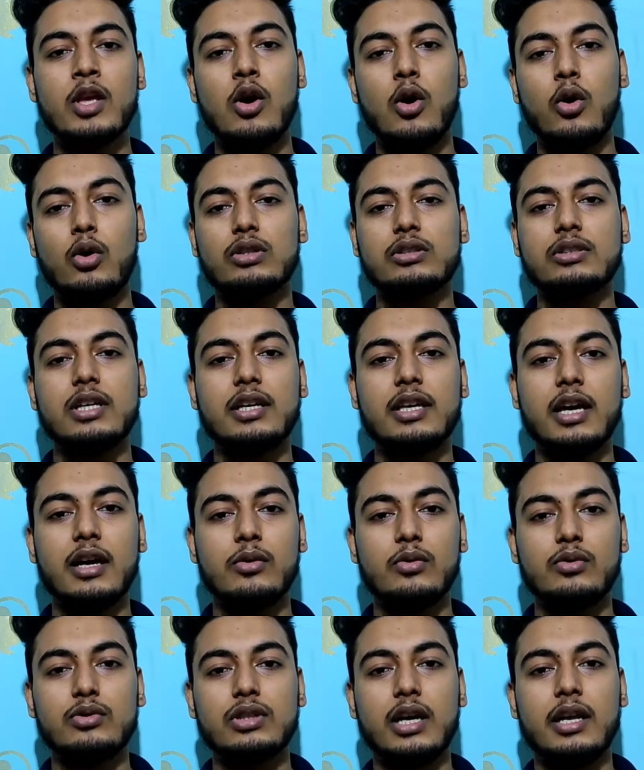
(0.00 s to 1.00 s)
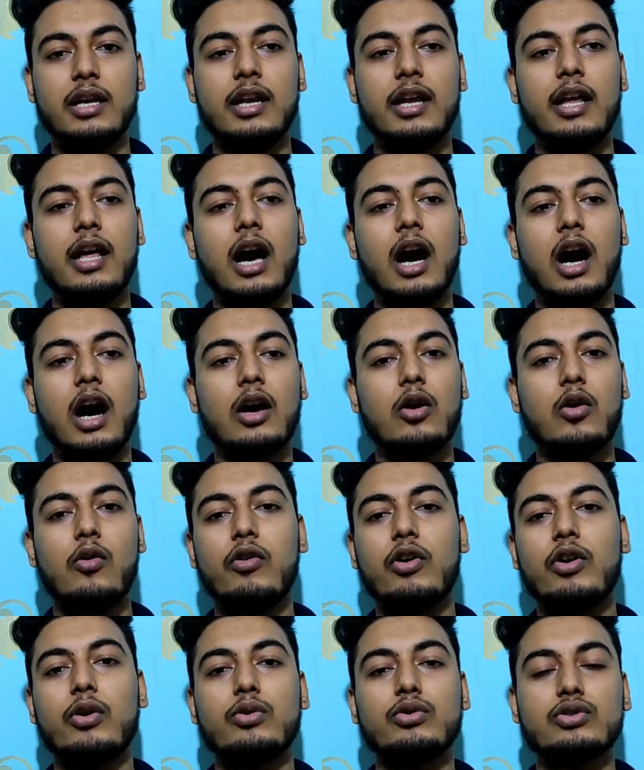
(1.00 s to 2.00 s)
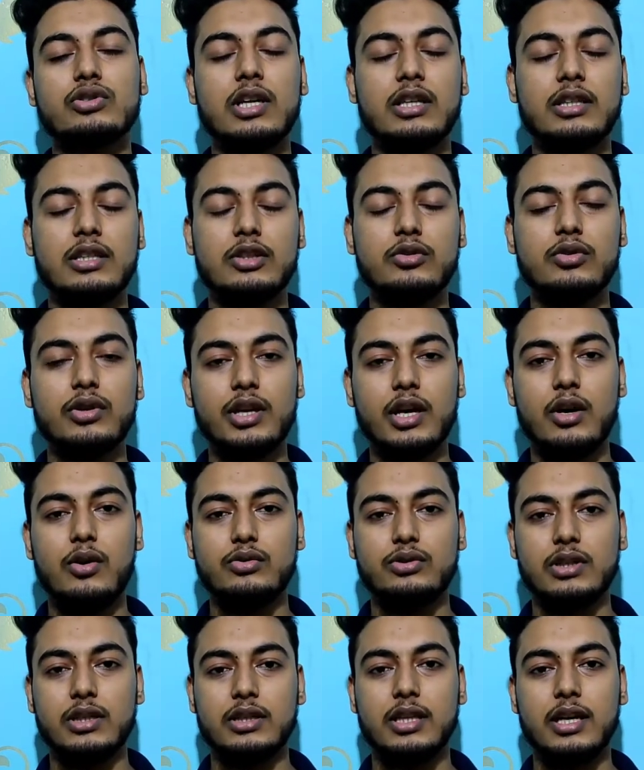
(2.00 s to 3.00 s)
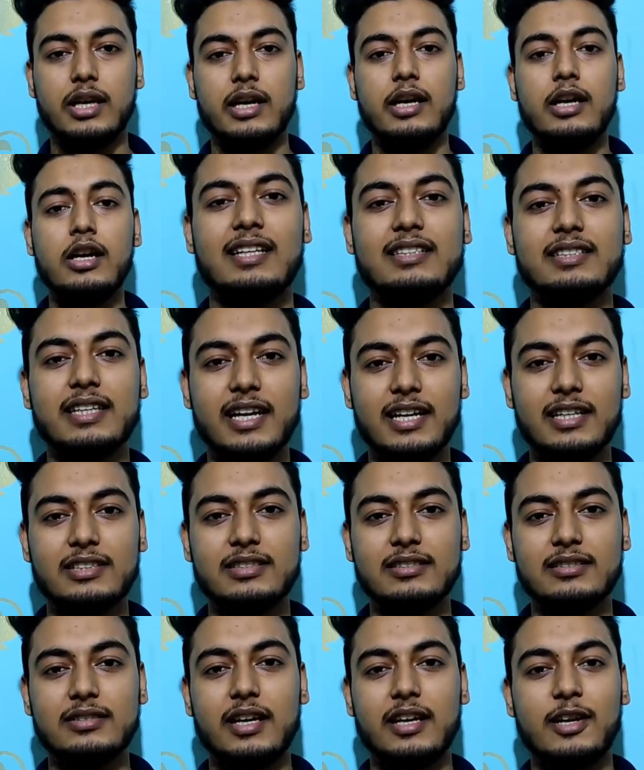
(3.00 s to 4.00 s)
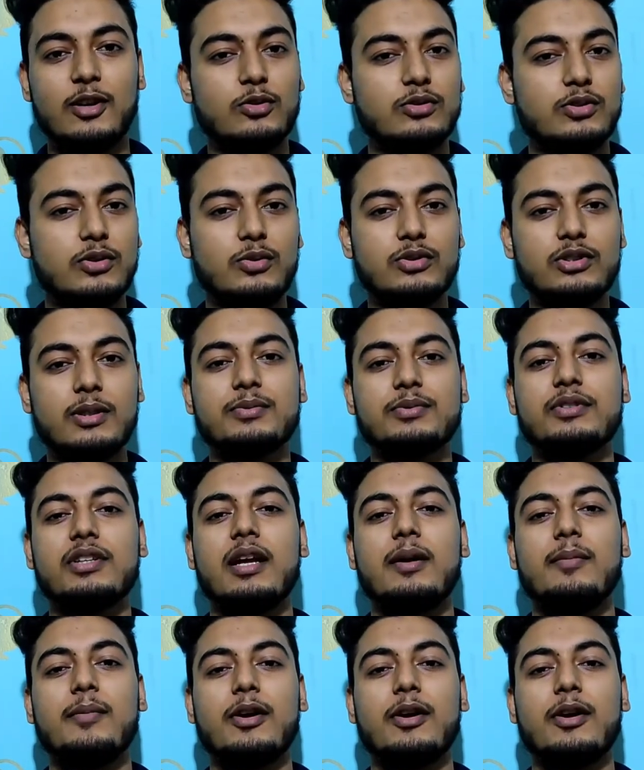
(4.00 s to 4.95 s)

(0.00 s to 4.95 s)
और इसके क्या नुकसान है अगर ओवरडोज हो जाती है तो क्या हो सकता है साइकिल्स चैनल को ज़रूर सब्सक्राइब